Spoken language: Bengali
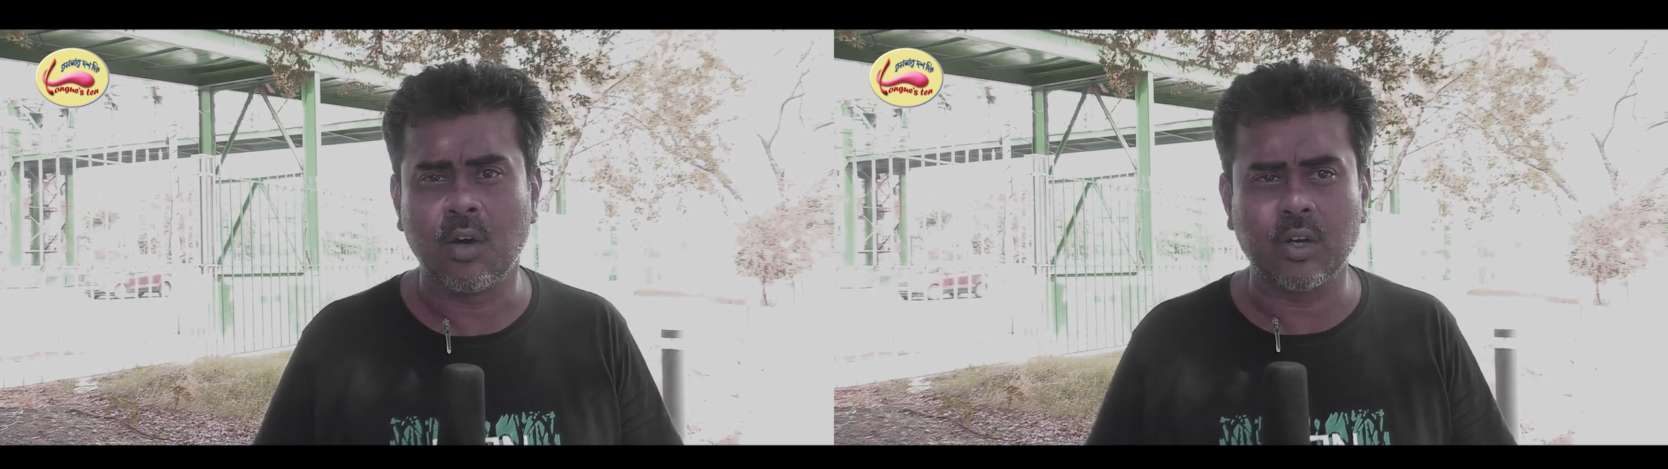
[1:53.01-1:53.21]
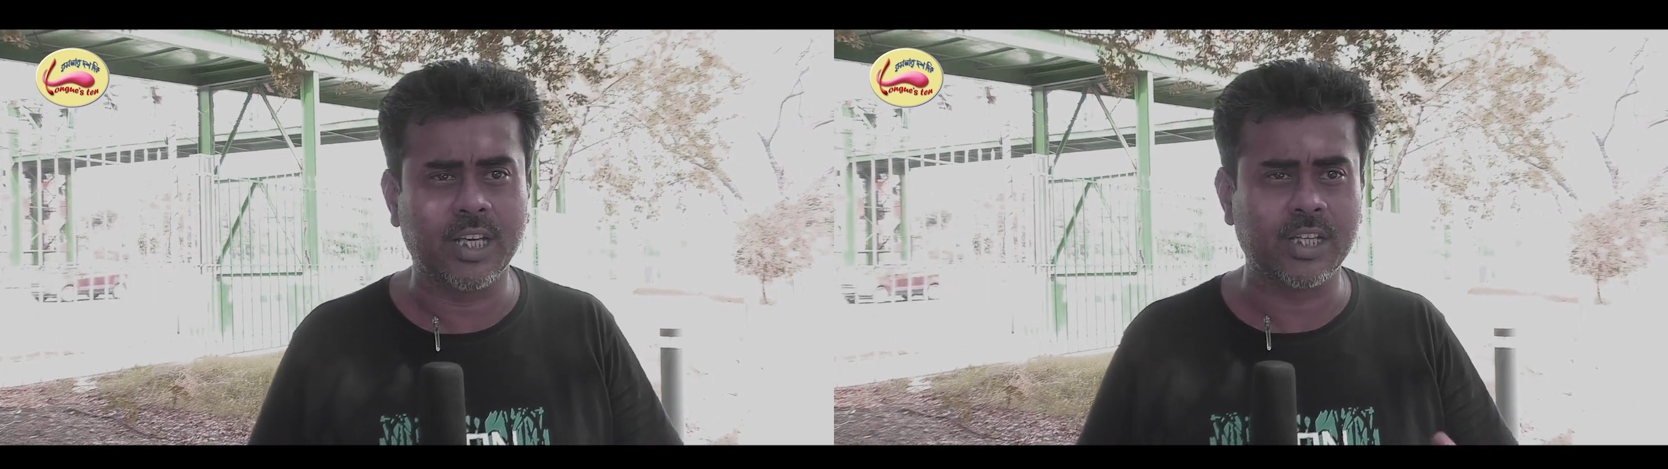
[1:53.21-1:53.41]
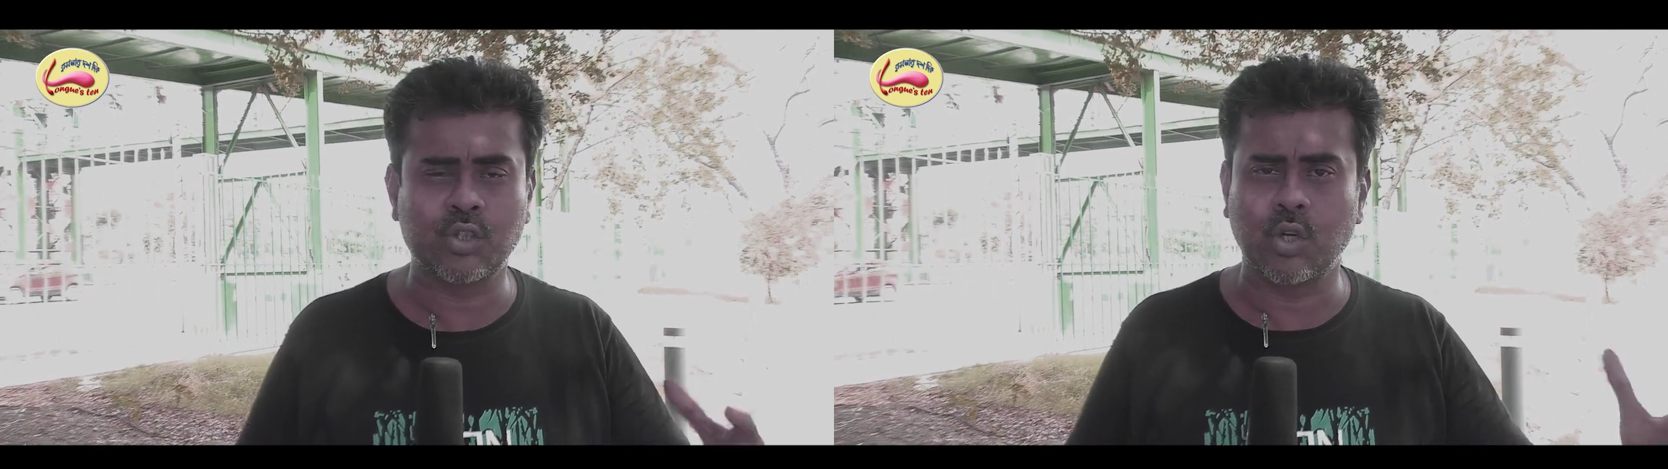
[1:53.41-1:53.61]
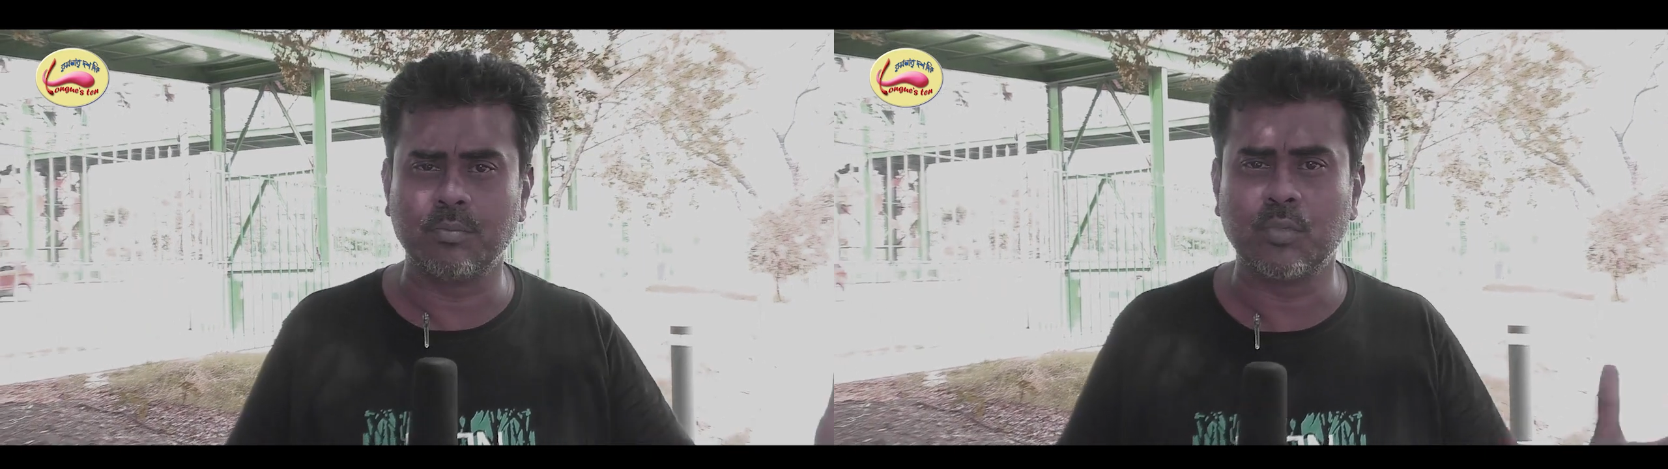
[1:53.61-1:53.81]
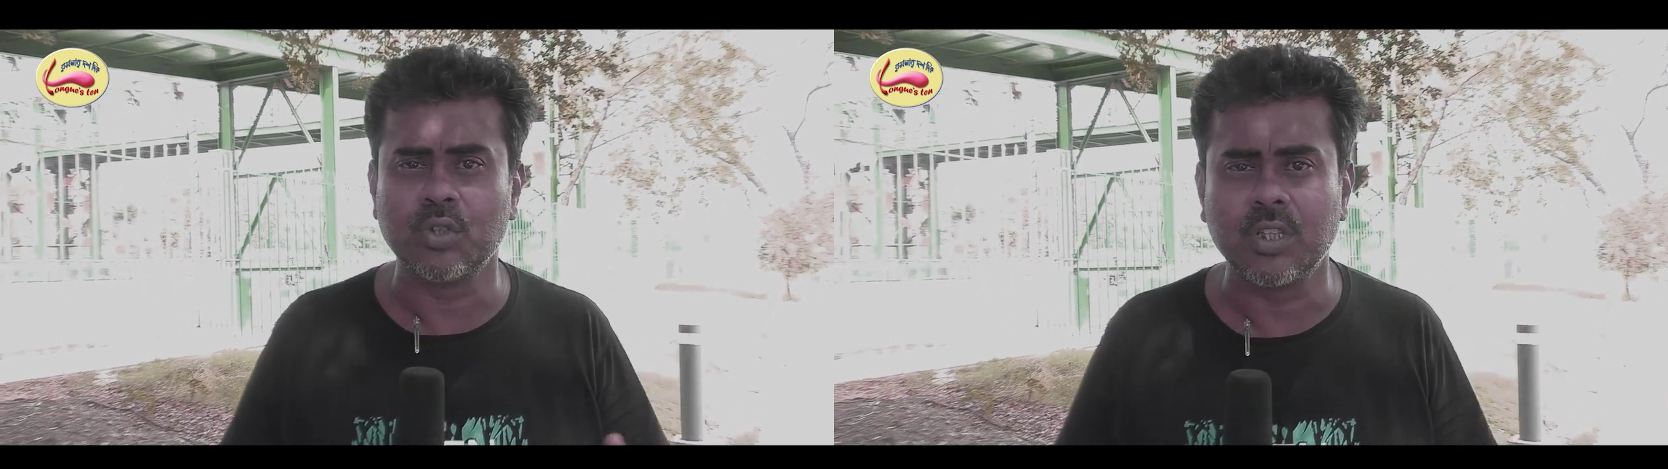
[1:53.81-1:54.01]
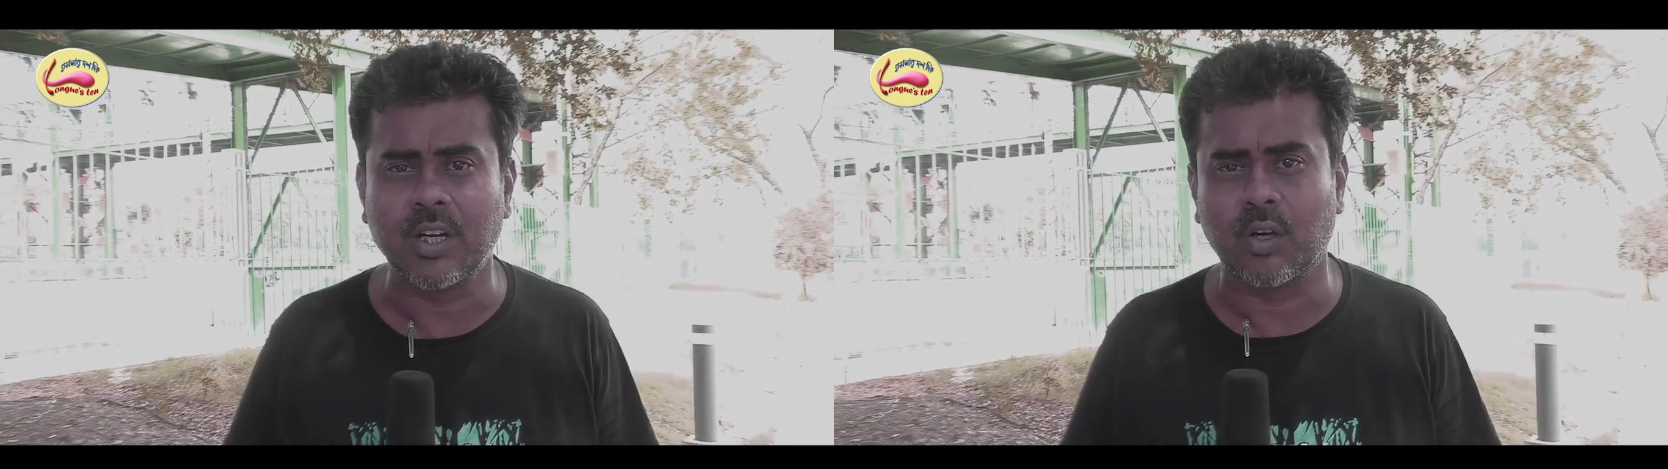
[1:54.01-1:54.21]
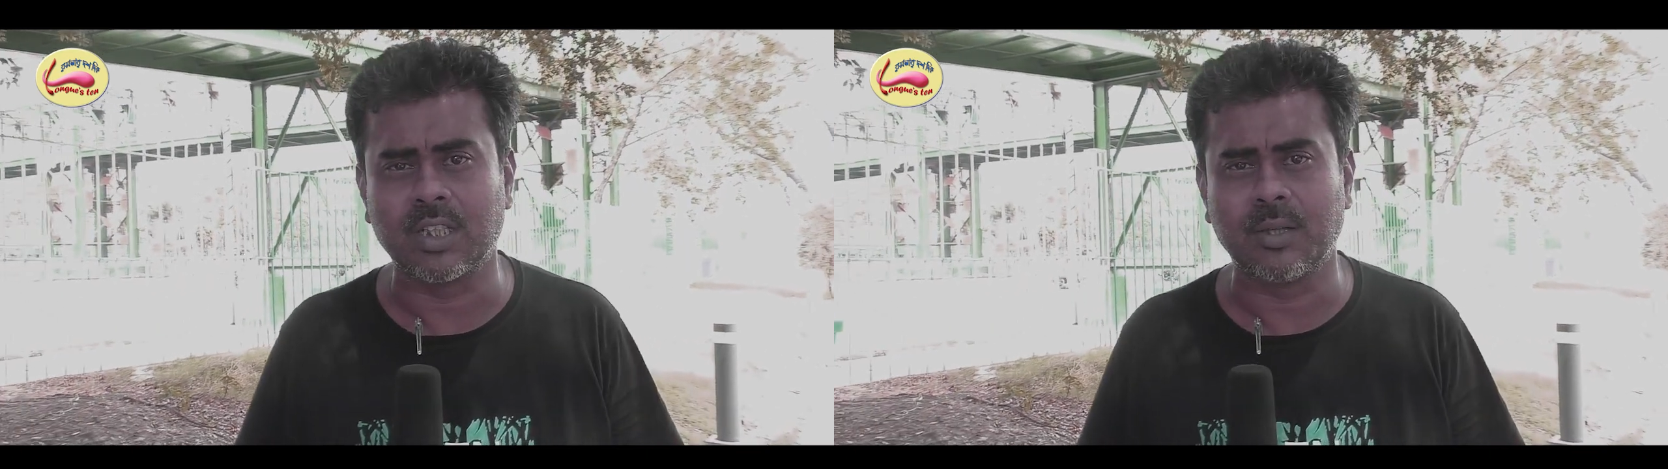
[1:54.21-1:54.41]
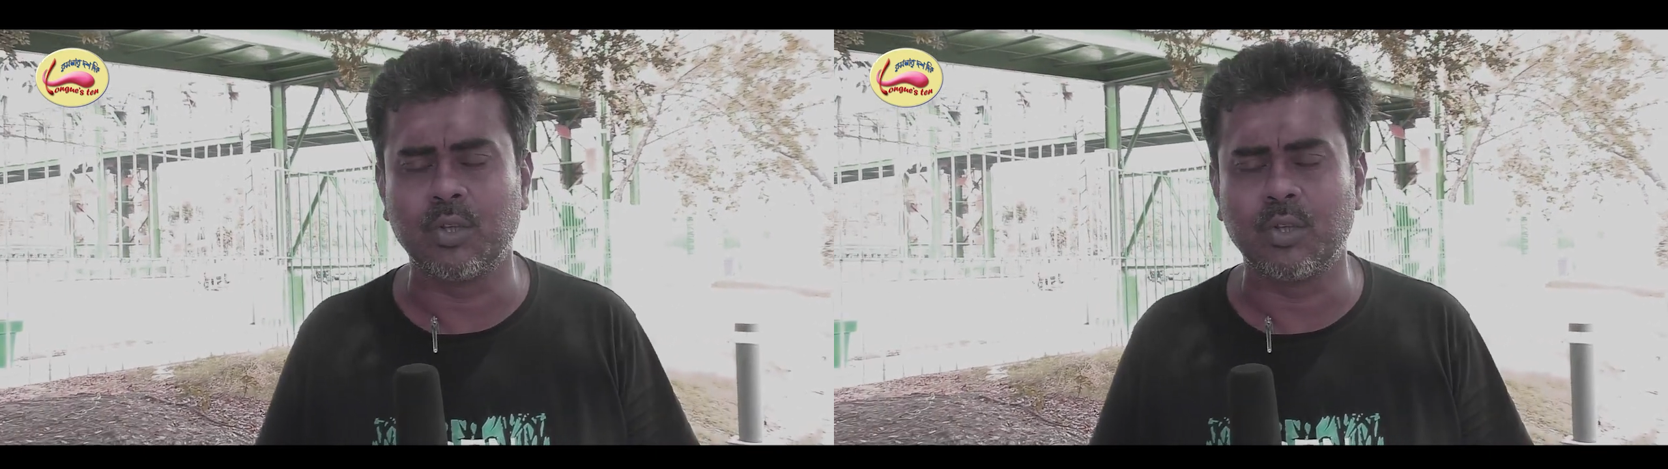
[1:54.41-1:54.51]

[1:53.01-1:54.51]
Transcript: অনেকের সম্বন্ধে কথা